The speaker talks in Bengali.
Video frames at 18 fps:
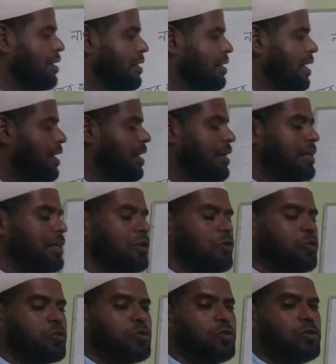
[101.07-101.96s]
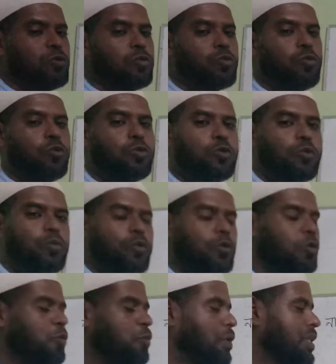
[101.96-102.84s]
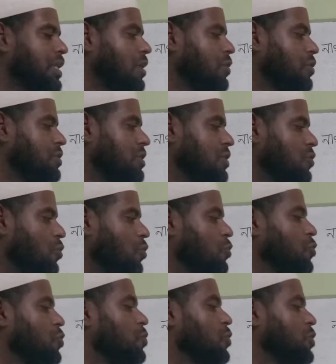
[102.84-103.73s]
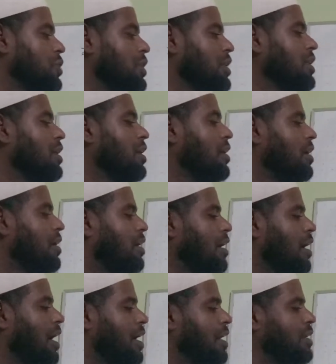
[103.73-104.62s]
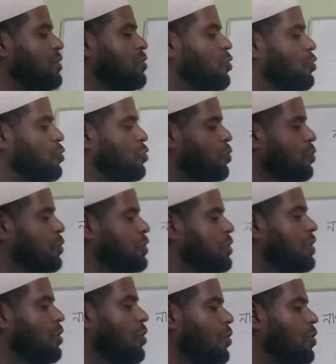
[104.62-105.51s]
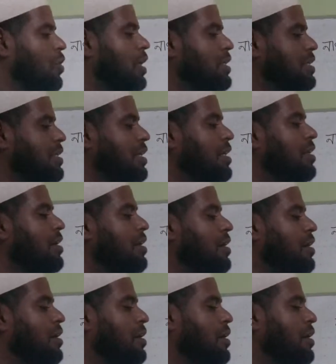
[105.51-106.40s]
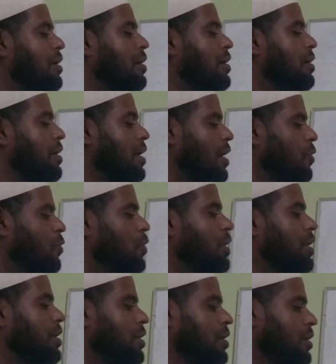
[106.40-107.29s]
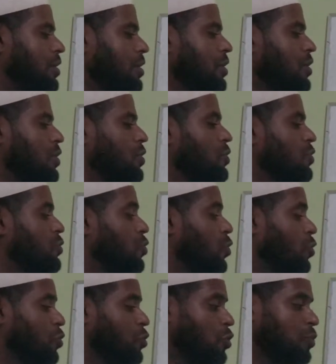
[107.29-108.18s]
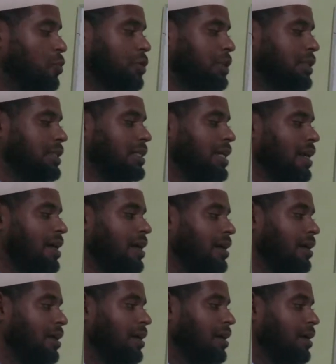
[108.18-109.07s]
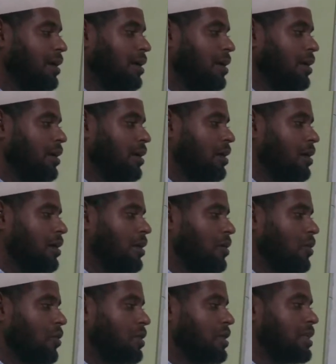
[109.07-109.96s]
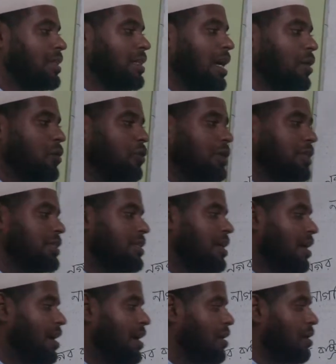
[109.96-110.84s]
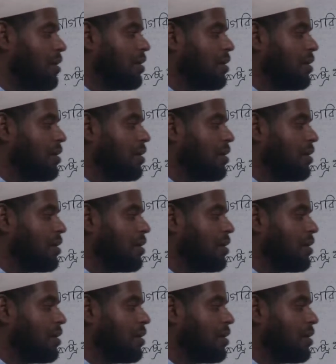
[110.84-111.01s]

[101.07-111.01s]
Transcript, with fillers: তার একটি অত্যন্ত গুরুত্বপূর্ণ উপাদান হচ্ছে জনসমষ্টি আর এই জনসমষ্টি হলো রাষ্ট্রের নাগরিক জনসমষ্টি ছাড়া অর্থাৎ নাগরিক ছাড়া